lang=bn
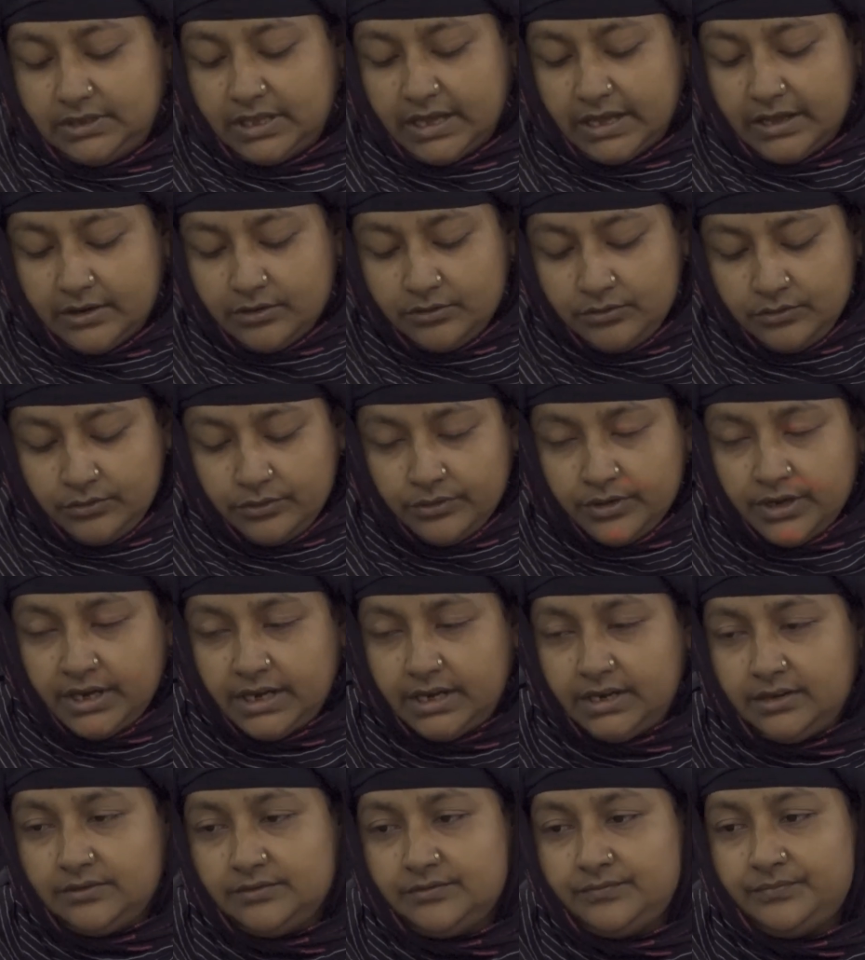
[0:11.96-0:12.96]
ধারণ করে
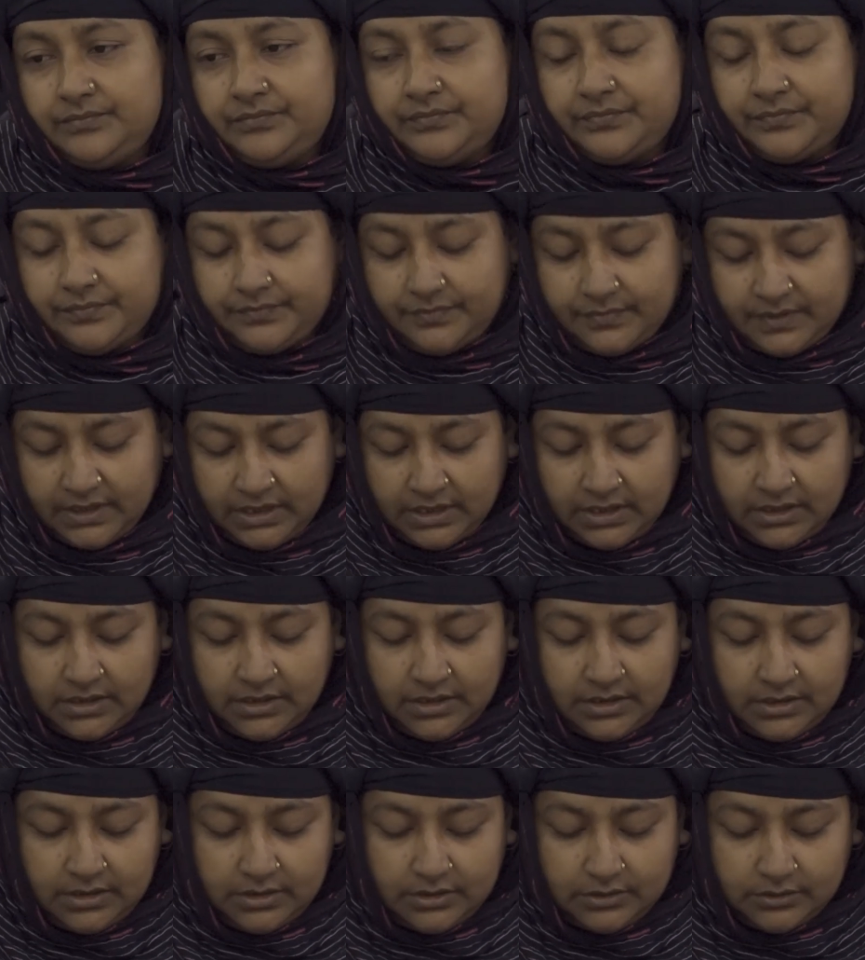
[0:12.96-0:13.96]

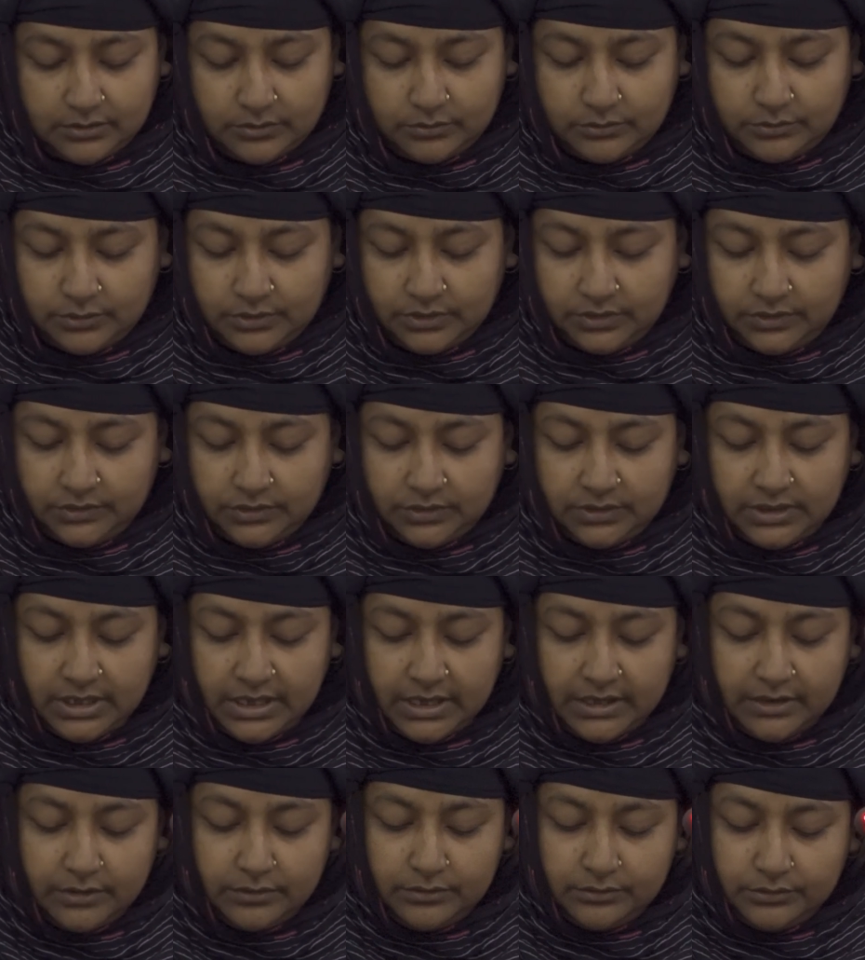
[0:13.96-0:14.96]
গুরুত্ব
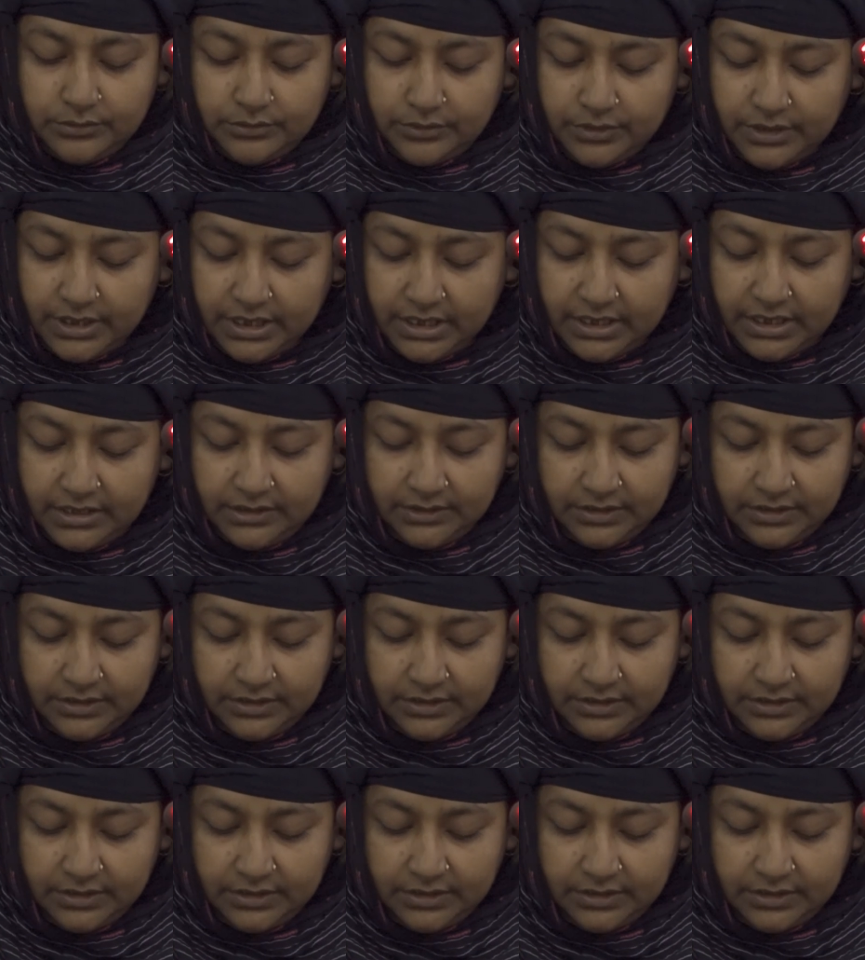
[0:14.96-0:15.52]
ধারণ করে